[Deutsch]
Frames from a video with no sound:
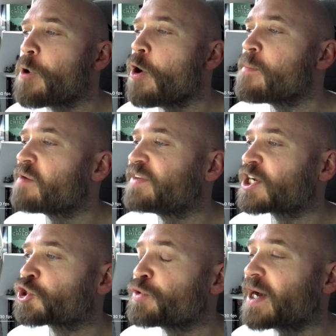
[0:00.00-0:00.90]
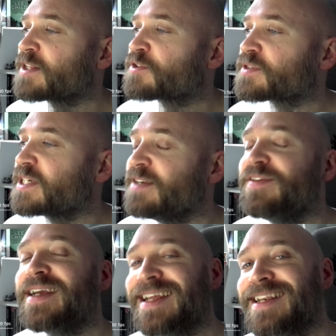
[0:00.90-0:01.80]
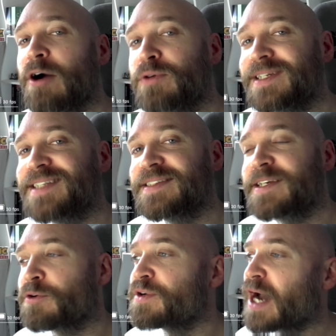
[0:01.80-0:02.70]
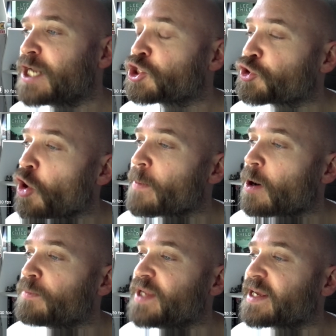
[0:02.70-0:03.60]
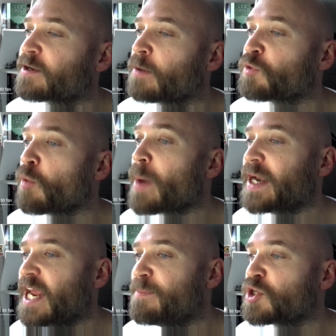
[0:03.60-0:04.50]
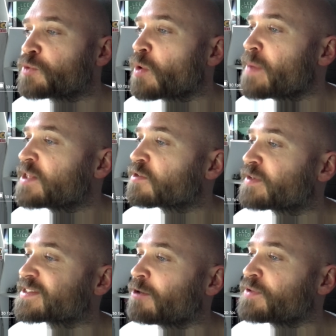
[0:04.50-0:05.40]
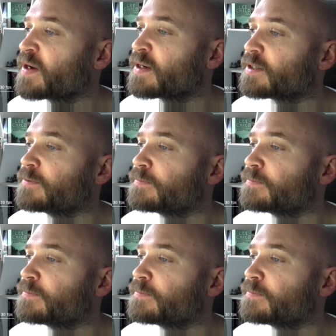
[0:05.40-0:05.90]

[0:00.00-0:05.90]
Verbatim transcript: Immer wieder schön anzusehen, wie in genau dieser Sekunde ein Stürmer um die Ecke kommt, um meinen epischen Moment zu versauen. Danke.